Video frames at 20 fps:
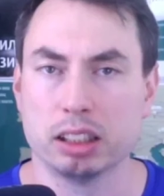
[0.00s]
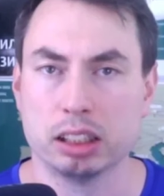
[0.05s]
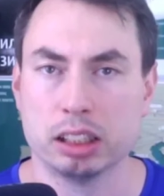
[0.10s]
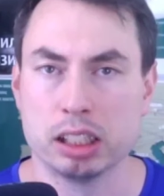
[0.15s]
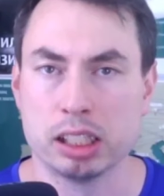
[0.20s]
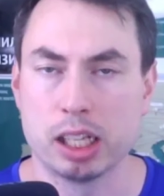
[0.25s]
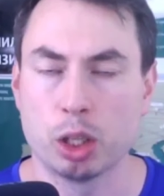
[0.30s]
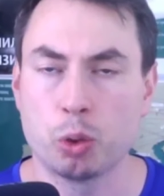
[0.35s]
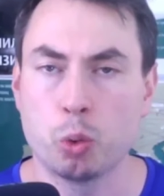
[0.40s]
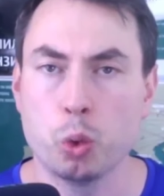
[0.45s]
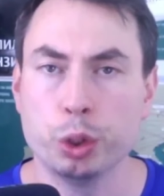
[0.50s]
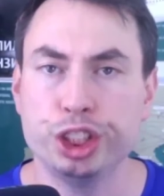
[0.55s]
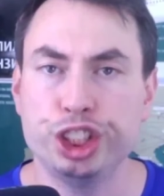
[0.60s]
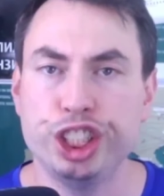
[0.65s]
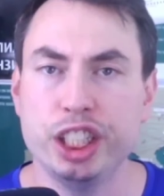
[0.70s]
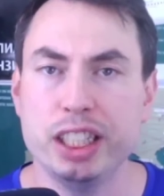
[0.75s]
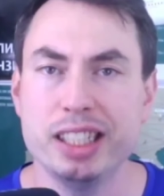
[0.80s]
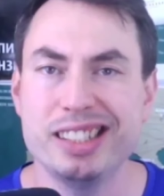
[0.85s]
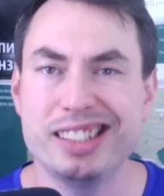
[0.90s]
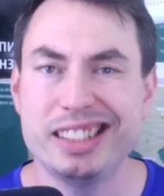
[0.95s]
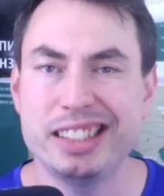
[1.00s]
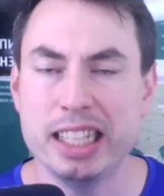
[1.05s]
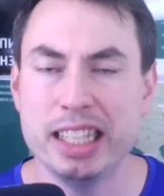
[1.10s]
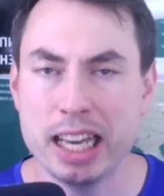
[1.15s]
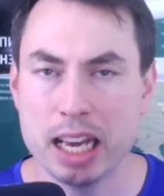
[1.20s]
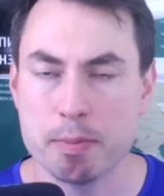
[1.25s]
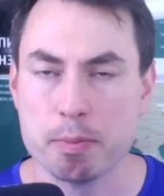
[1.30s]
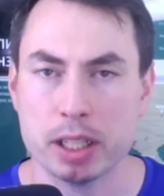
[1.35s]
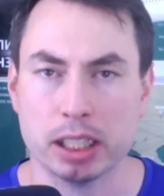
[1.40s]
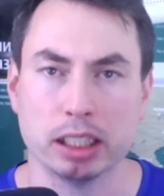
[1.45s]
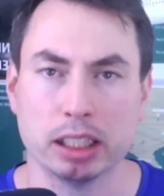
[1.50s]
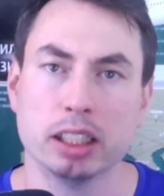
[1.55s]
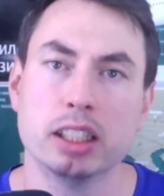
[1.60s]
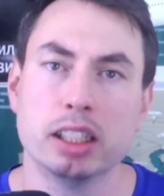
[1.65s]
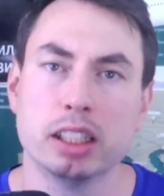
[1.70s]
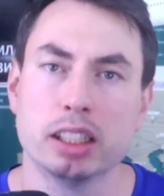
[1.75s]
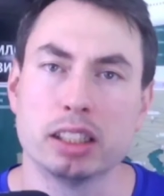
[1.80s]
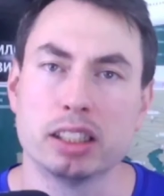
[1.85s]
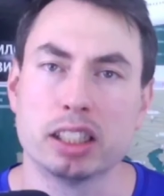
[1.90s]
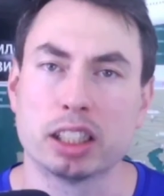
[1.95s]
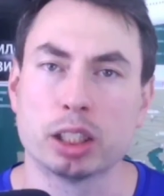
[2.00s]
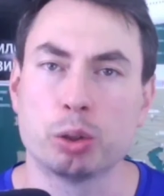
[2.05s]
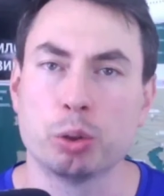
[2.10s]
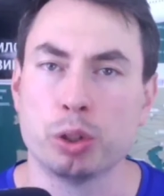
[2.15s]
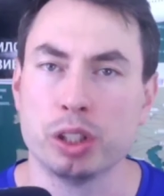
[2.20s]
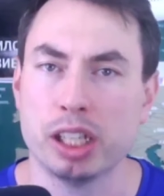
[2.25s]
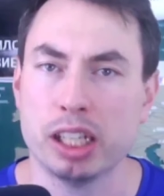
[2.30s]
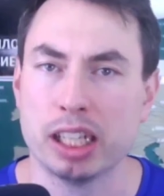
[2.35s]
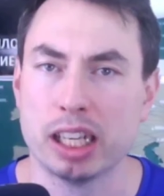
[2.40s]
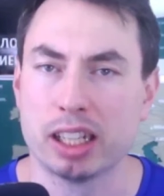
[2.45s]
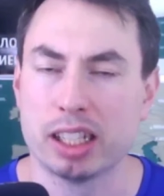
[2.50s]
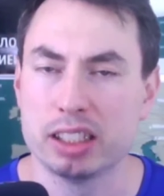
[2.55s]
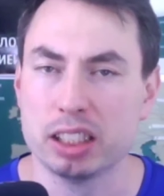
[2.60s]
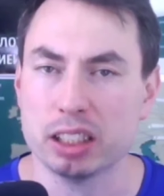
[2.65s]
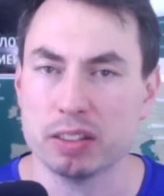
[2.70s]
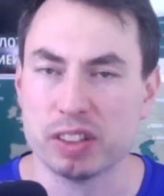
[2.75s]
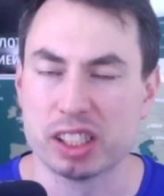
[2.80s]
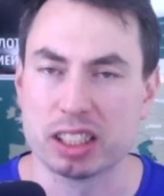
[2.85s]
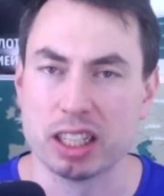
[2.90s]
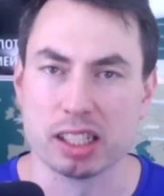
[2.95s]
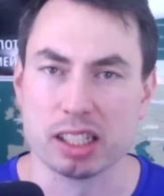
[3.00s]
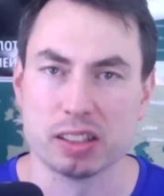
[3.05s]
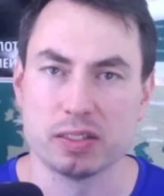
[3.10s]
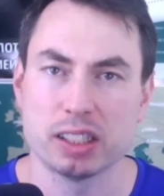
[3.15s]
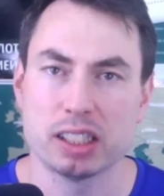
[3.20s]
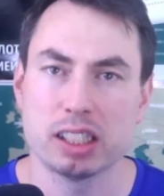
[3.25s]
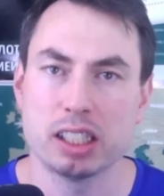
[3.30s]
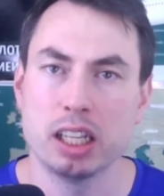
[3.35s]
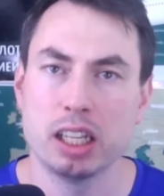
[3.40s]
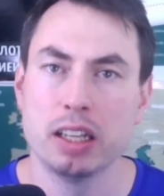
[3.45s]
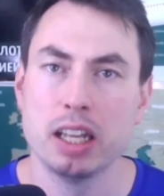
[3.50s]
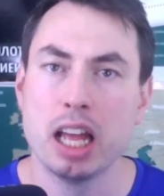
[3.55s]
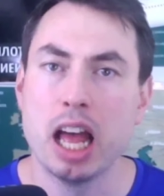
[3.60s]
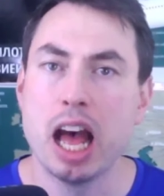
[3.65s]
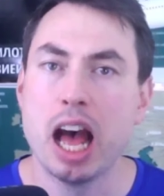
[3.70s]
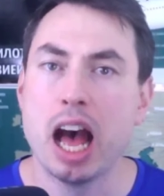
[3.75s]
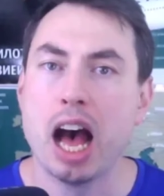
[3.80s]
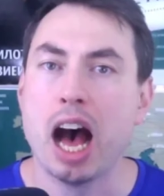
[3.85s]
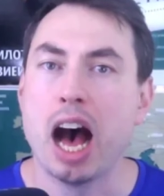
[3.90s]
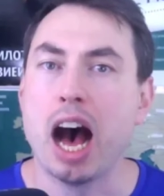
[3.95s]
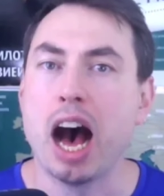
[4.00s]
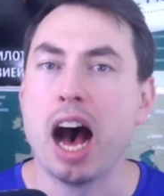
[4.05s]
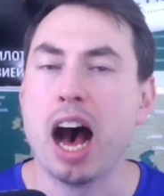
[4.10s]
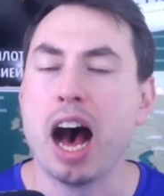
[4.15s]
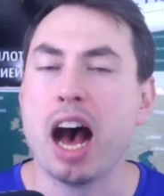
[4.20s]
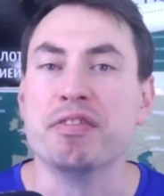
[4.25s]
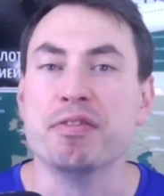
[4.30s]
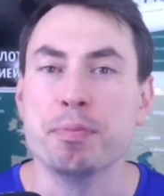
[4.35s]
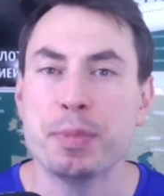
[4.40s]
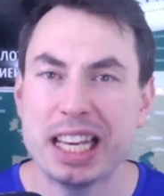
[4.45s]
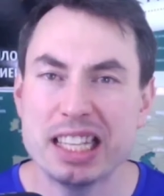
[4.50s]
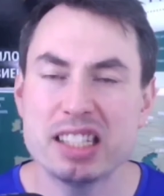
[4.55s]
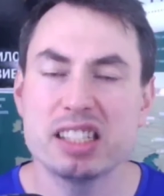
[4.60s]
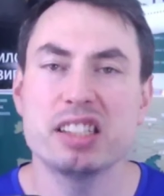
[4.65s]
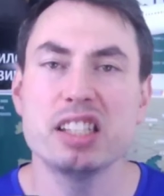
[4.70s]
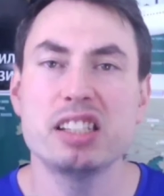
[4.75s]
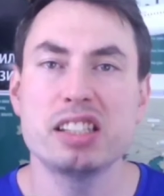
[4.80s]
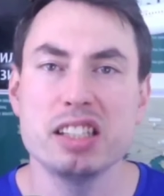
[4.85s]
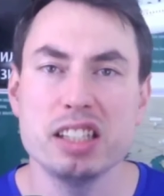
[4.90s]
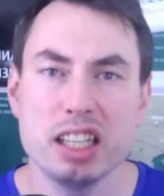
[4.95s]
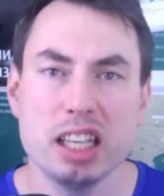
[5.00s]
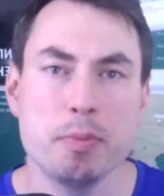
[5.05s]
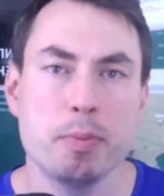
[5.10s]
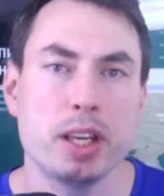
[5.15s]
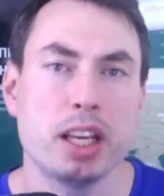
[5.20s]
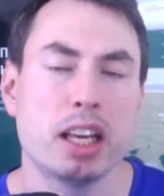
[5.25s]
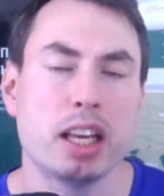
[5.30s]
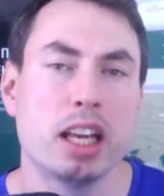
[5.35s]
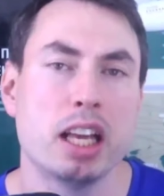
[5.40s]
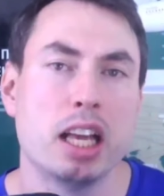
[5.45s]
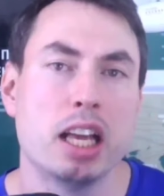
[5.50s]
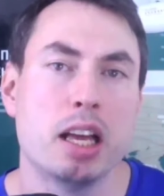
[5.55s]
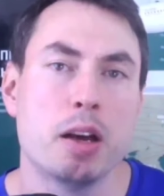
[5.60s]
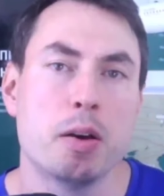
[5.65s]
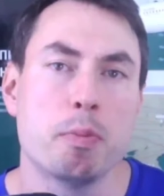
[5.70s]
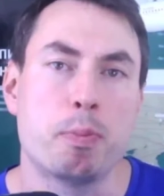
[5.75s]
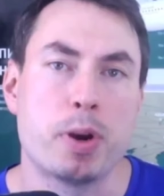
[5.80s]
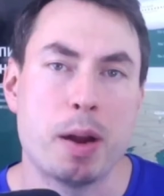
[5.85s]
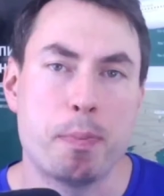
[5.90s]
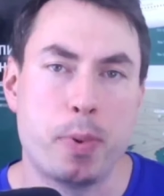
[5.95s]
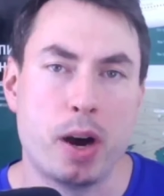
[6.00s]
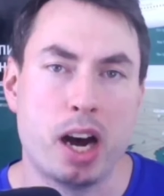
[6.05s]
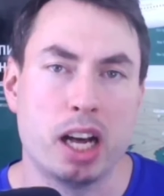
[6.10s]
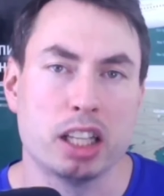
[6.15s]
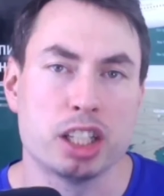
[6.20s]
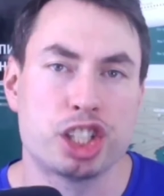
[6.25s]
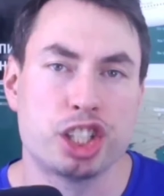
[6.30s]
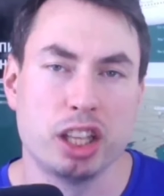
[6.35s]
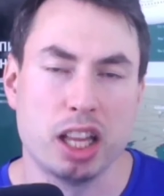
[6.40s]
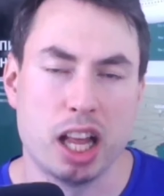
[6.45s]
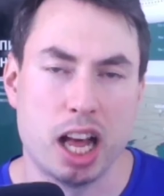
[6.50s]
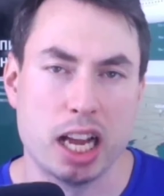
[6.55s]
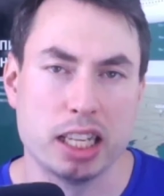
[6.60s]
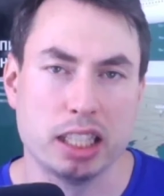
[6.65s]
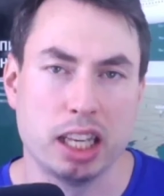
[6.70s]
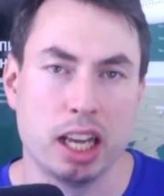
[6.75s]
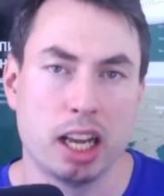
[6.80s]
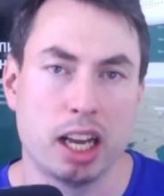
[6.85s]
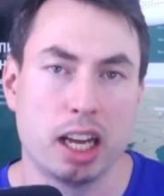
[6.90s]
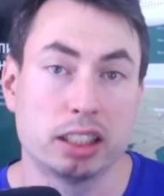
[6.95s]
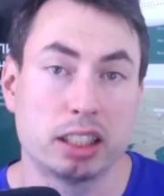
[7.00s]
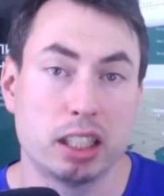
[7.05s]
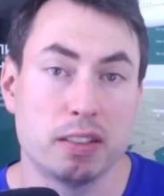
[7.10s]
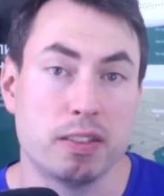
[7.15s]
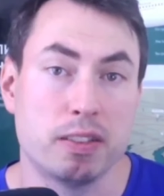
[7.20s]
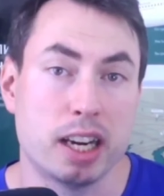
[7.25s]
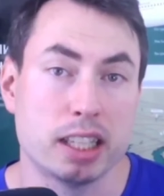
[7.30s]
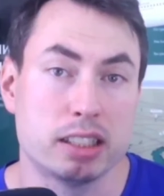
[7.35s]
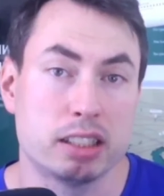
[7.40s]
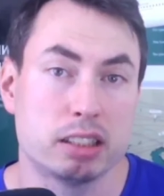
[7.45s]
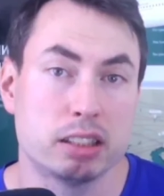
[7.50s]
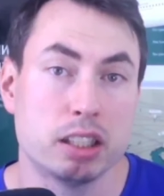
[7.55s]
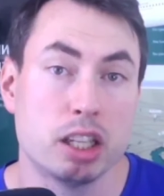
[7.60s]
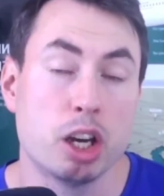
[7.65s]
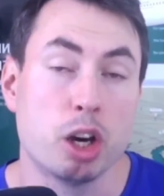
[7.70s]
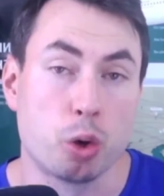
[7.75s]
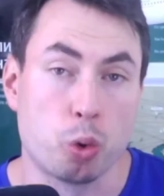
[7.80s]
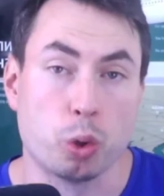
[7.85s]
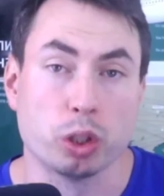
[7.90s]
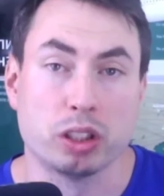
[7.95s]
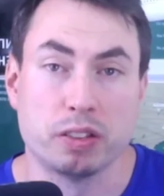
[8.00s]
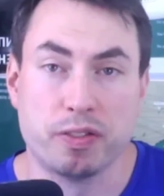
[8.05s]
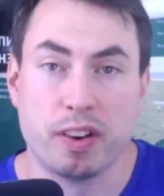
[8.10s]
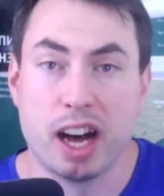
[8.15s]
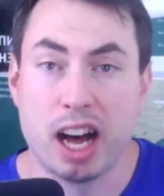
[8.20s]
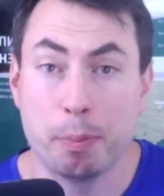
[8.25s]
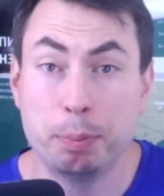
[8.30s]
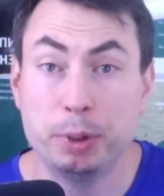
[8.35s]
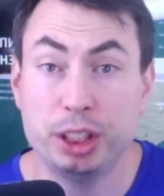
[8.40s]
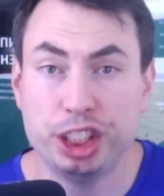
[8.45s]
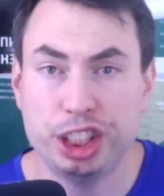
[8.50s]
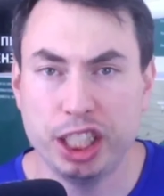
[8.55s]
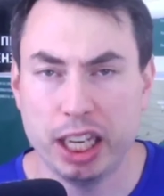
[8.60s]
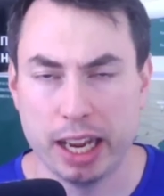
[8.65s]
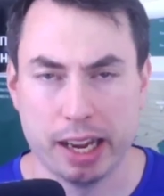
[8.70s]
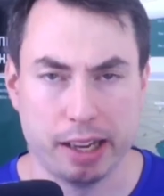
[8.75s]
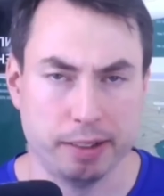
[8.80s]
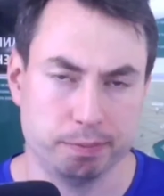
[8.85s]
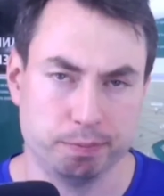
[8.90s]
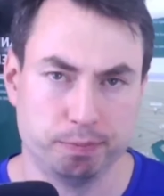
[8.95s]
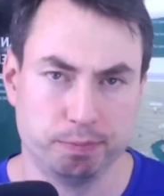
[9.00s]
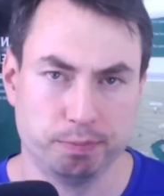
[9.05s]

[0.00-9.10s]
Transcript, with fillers: а, закончились темы, на которые я хотел высказываться, а вместе с ними пропало желание открывать рот вообще.